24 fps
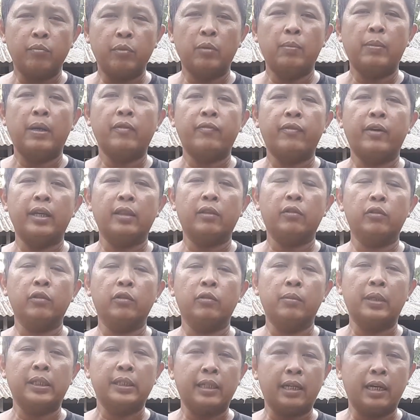bermanfaat untuk
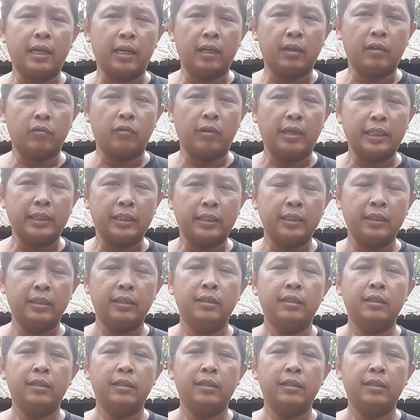masyarakat luas.